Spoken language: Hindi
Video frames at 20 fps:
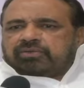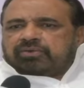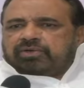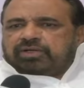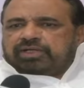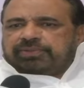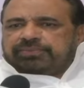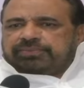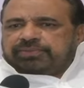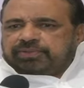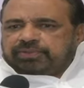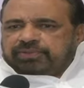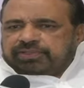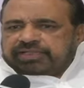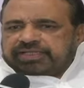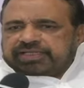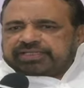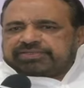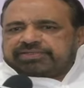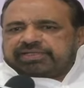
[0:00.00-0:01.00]
कोई फ्लो तो
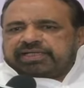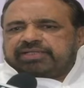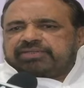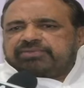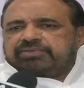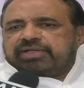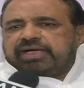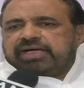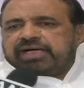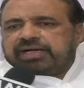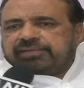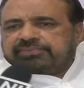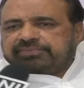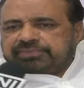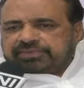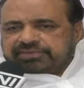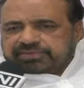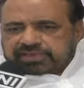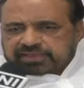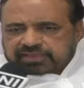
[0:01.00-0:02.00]
टेस्ट नहीं हुआ आप
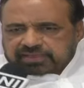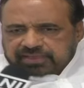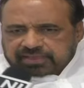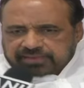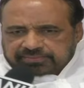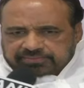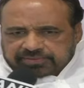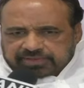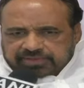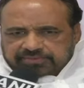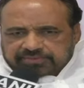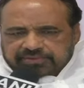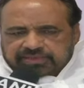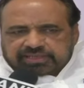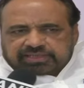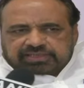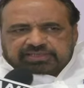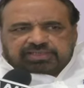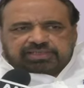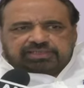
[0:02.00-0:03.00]
आप
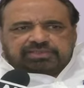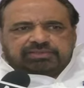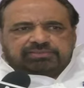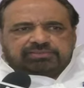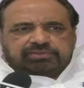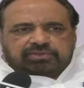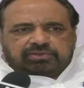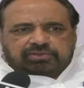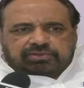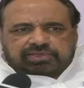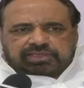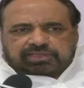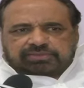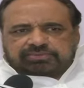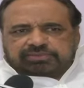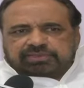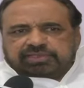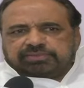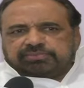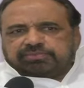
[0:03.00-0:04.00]
चश्मदीद थे सभी लोग
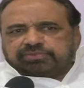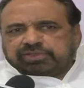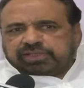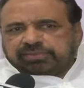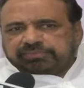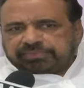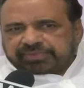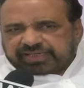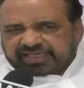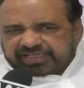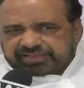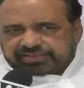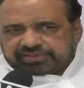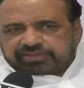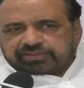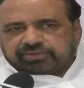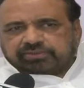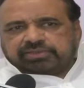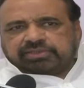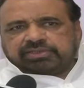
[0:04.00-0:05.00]
चश्मदीद पूरा प्रेस
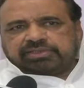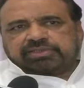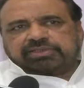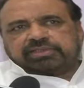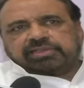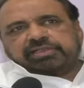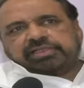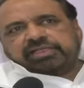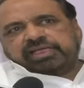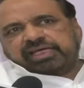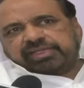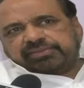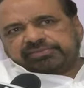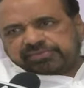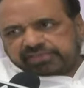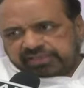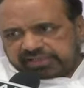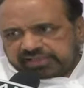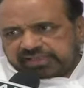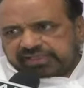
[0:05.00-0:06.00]
क्योंकि लाइव चल